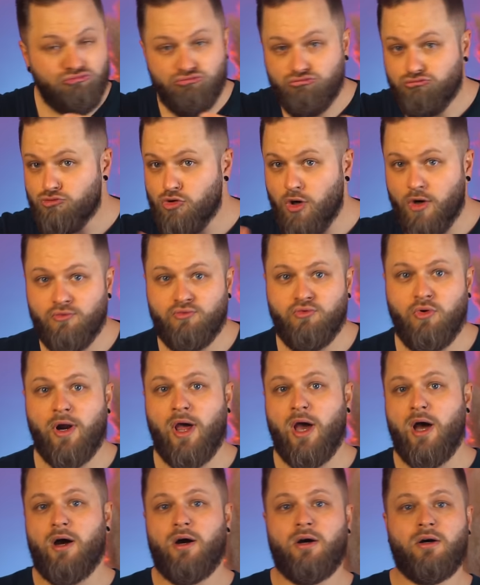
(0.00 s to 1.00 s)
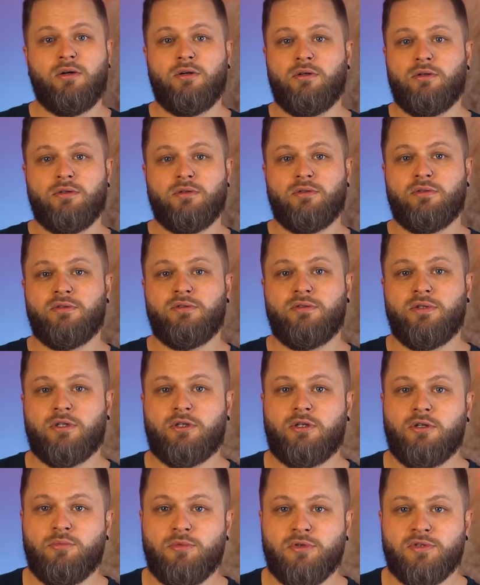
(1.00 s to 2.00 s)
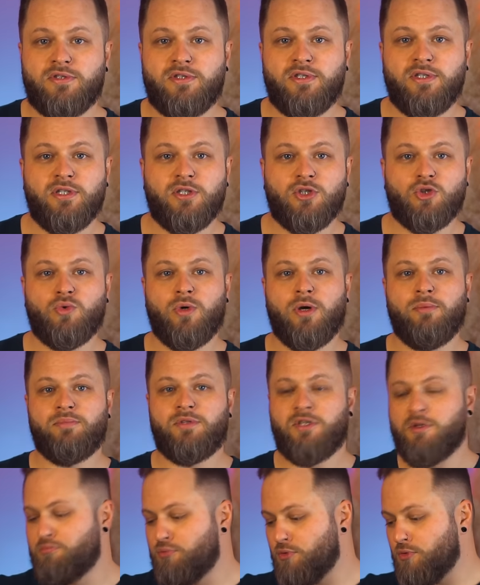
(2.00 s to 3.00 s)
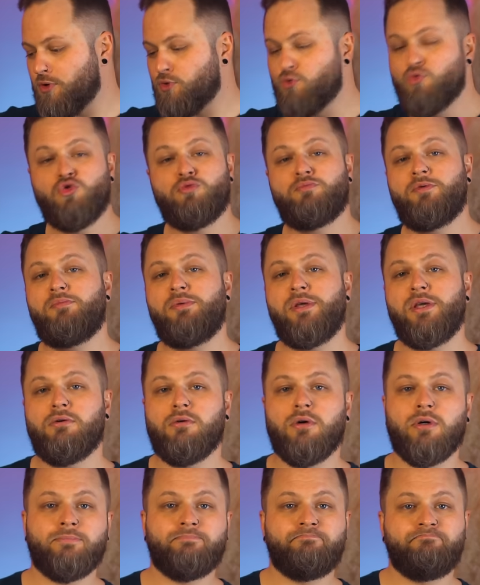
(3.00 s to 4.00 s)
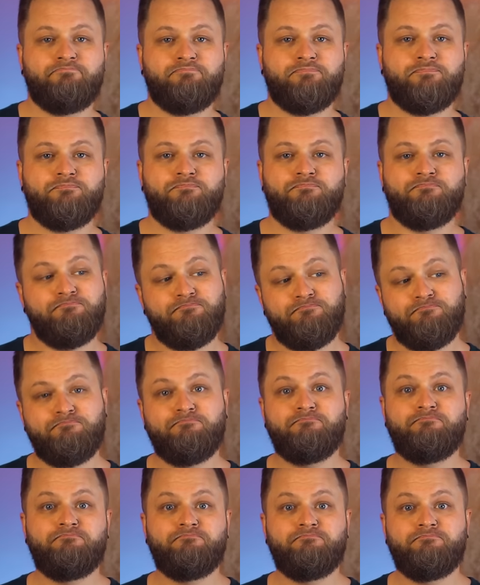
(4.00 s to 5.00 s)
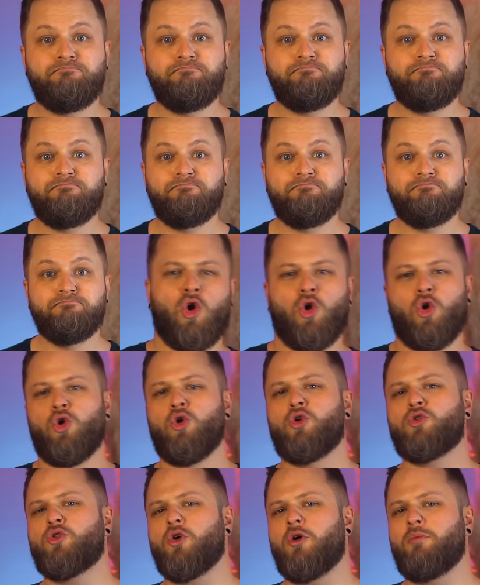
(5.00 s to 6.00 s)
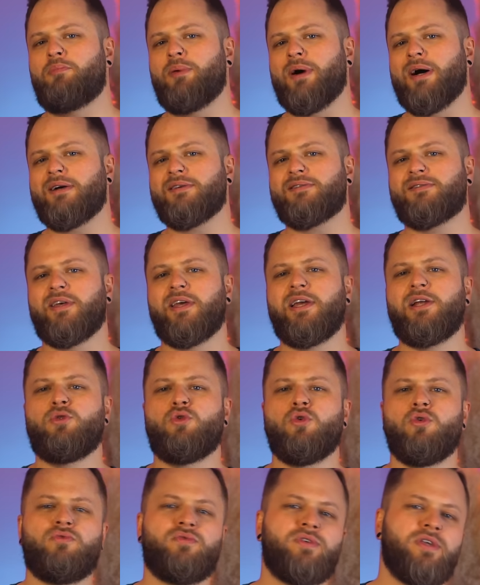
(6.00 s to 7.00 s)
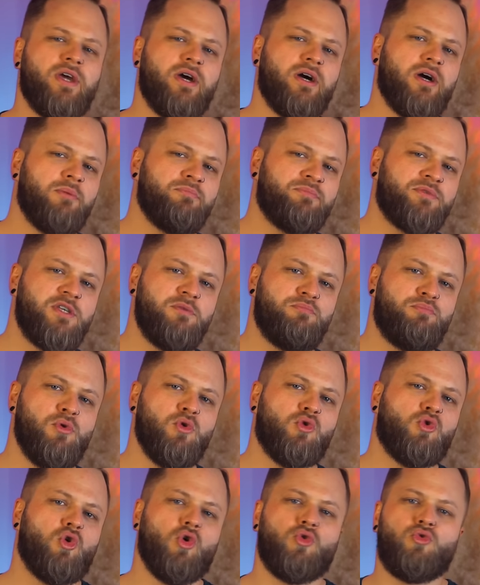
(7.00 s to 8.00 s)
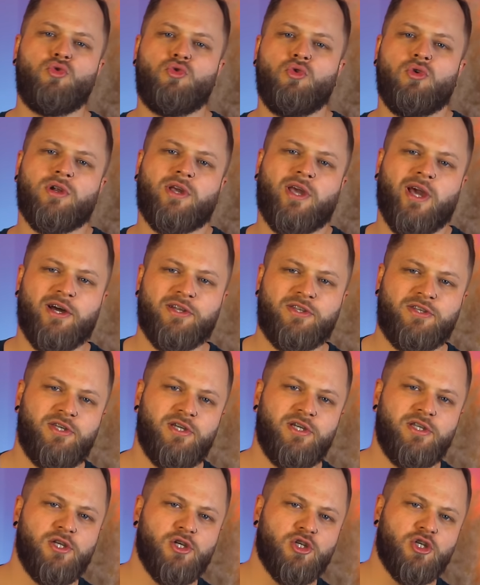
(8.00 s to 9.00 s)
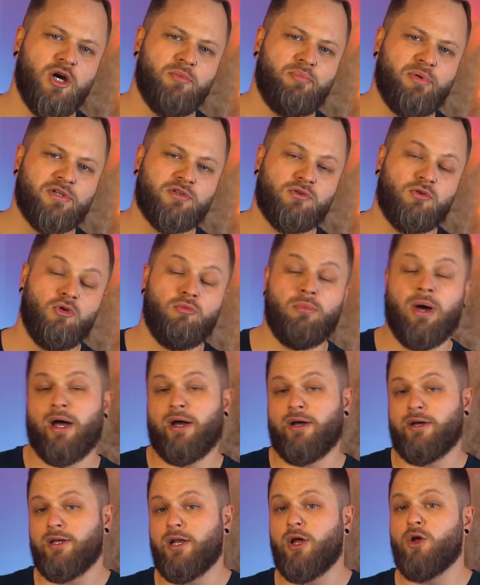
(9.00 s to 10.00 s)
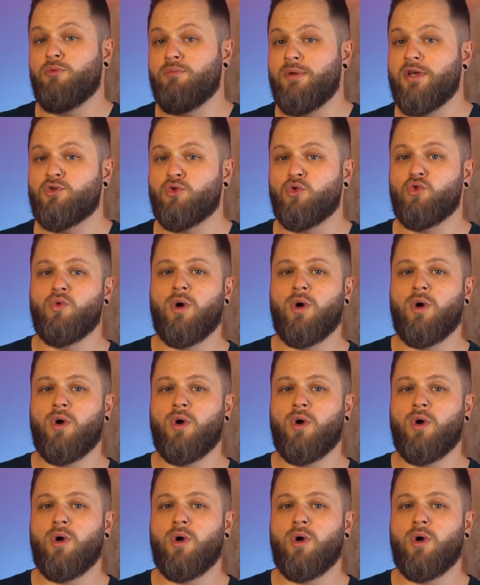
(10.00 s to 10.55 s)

Bah, voilà, euh, à commencer à jouer un petit peu à touffe pipi, quoi. Hmm. Le temps passe et il devient un petit peu connu dans le quartier déjà parce que ben il a une maison